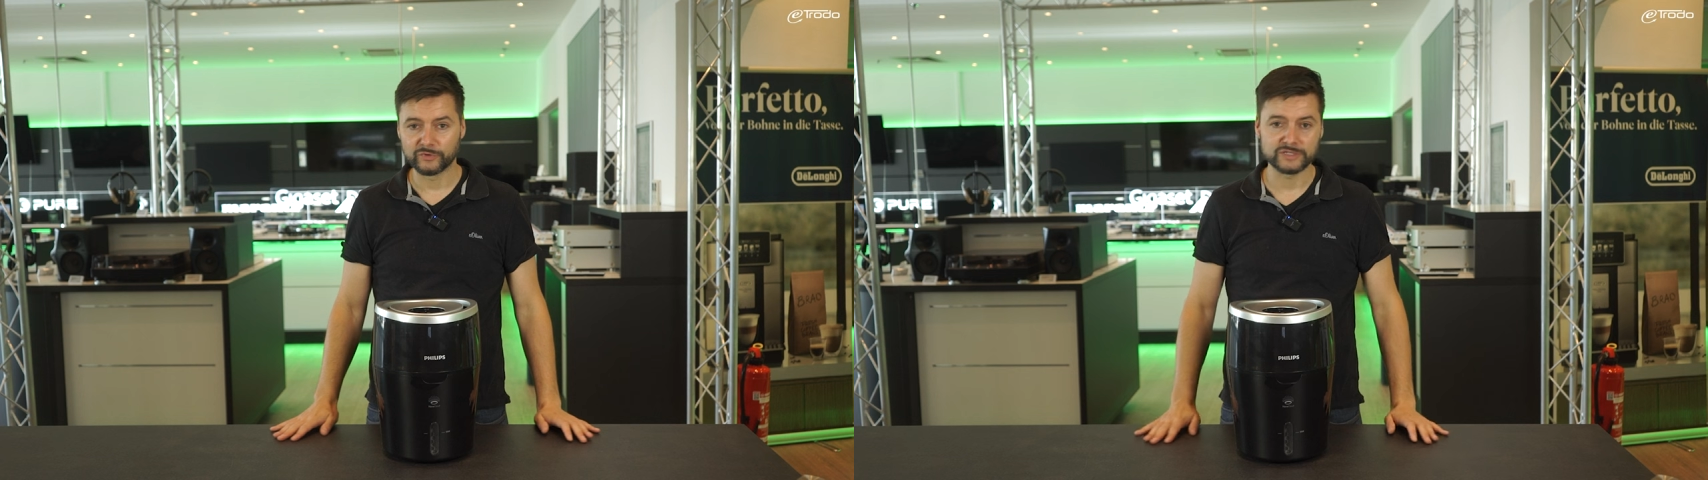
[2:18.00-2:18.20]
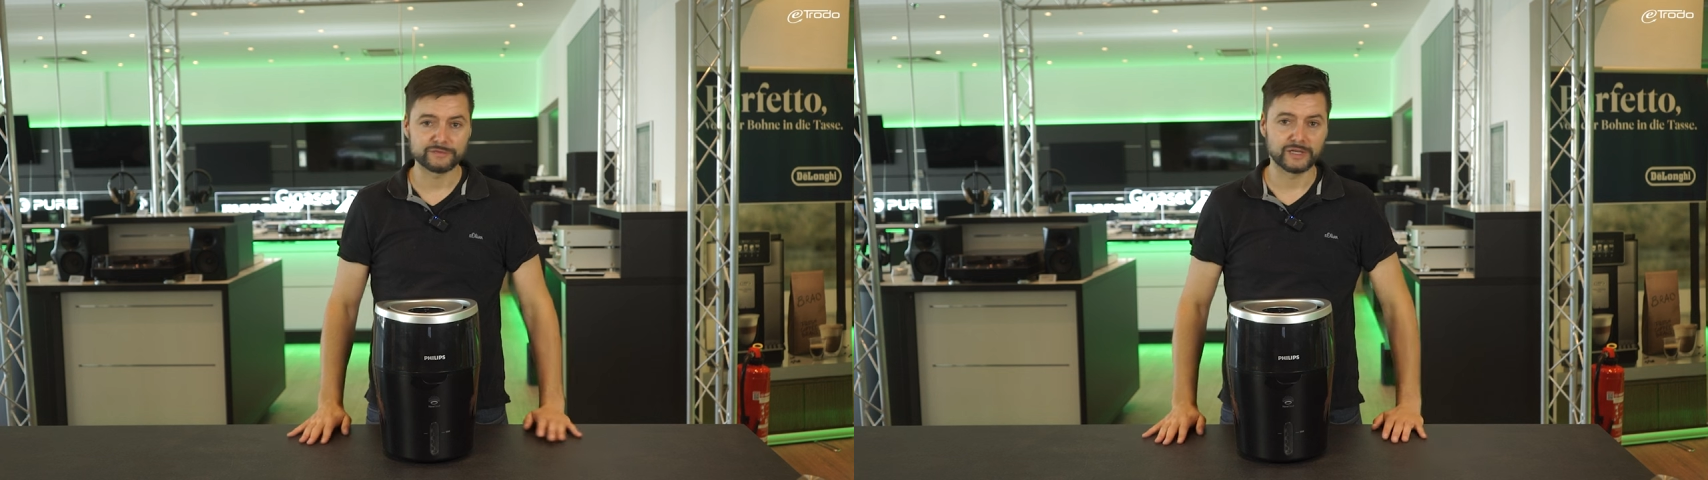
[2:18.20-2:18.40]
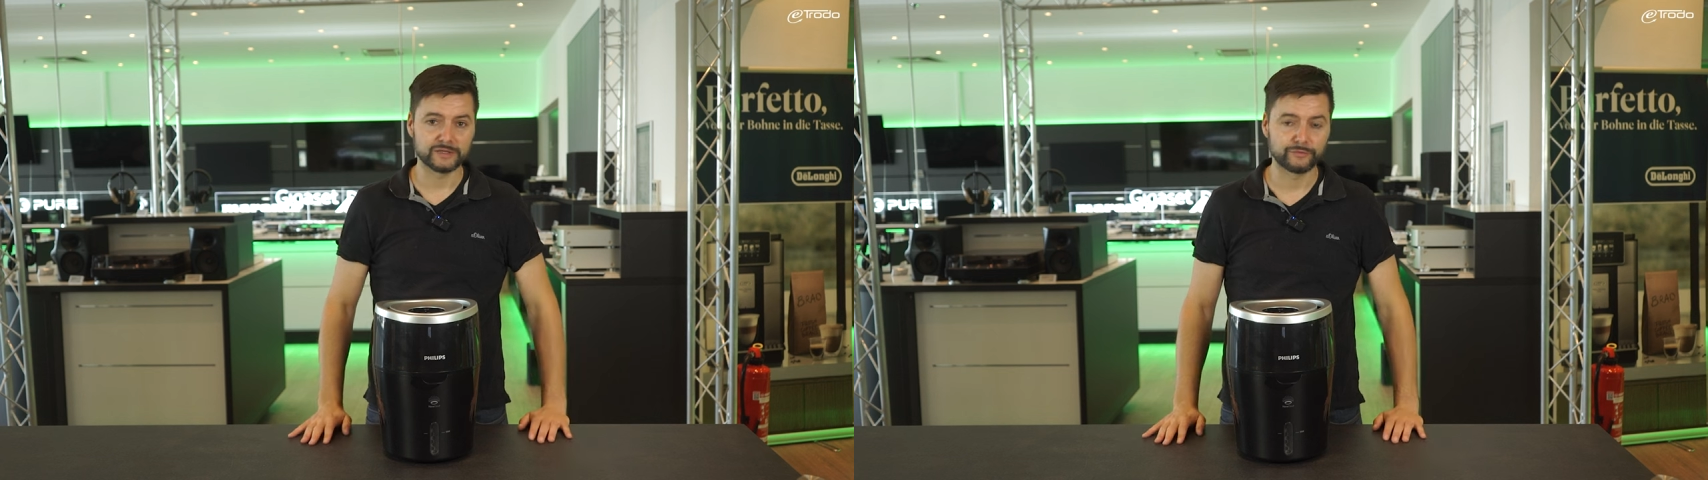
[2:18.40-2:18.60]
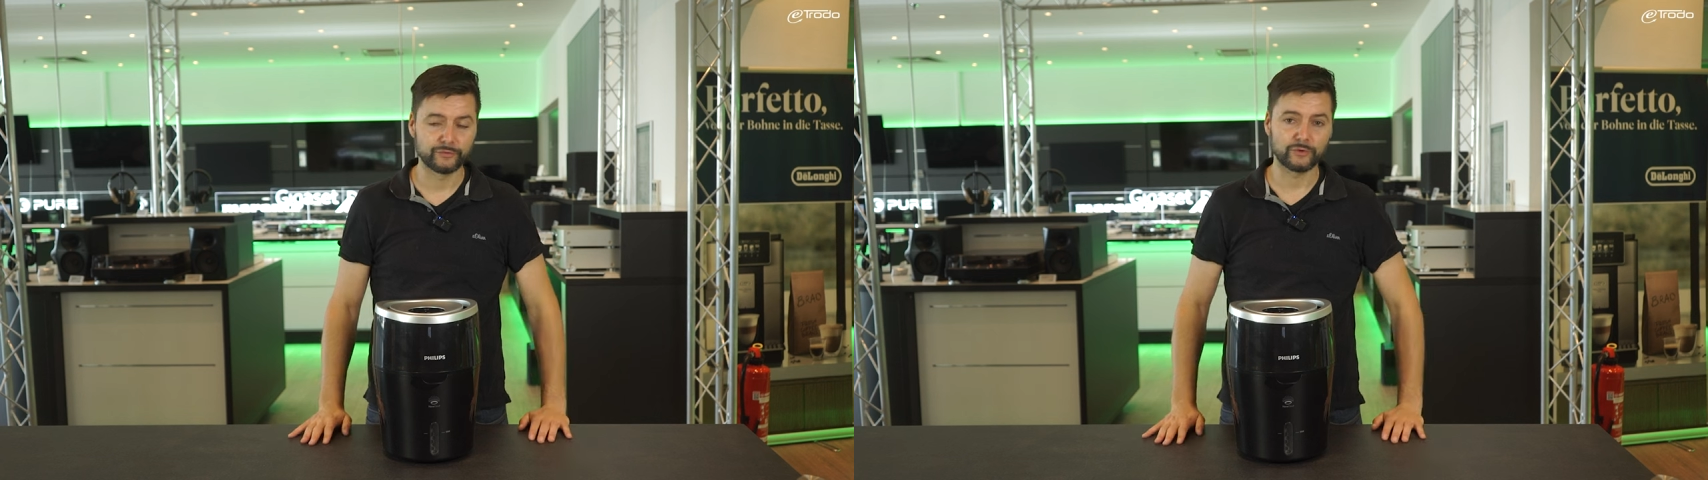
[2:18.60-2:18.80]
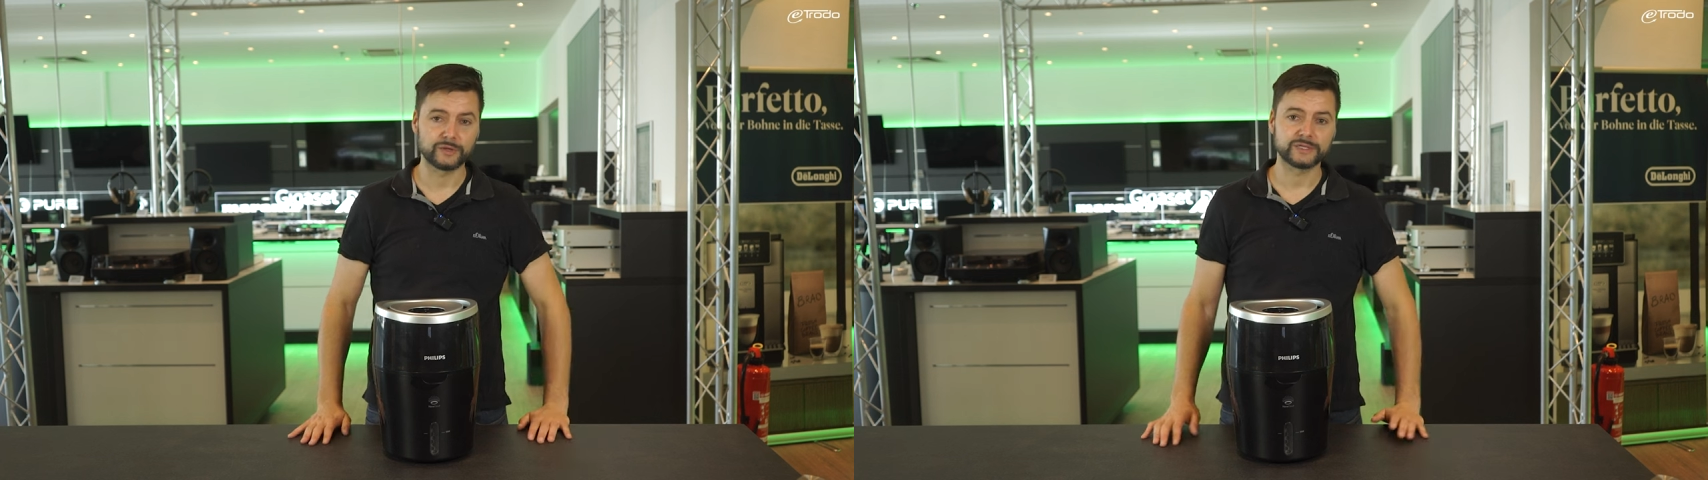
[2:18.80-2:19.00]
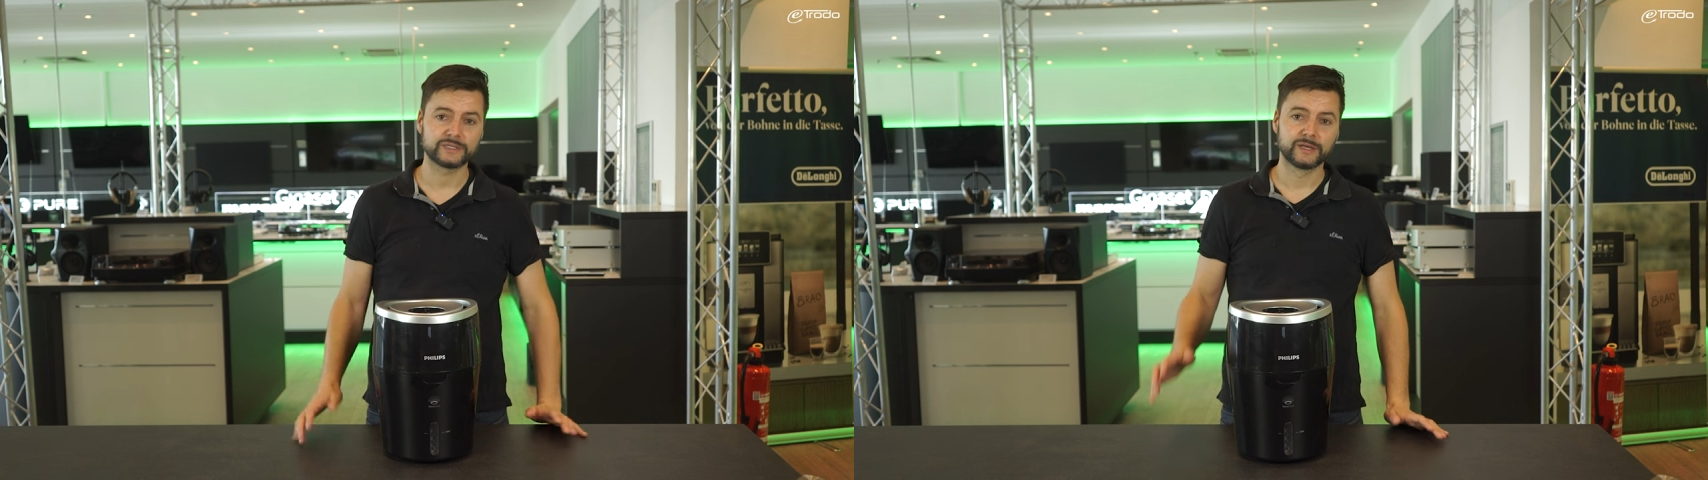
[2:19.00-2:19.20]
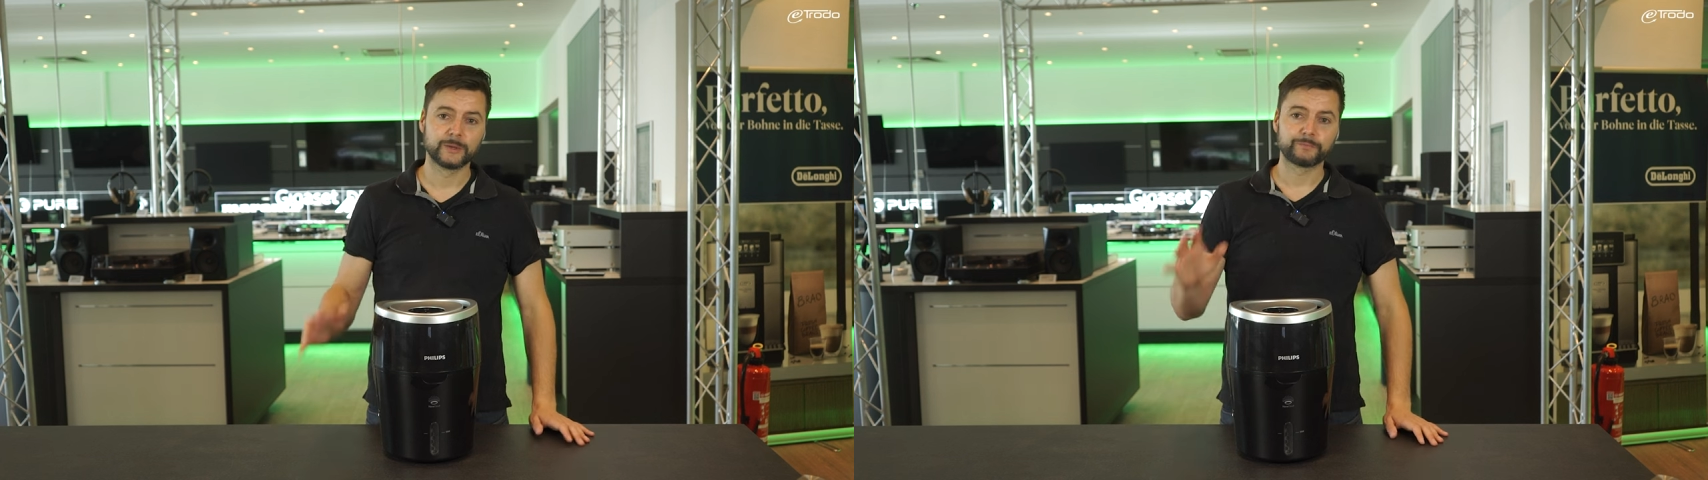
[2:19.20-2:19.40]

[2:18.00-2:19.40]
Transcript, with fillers: wird es vielleicht feucht,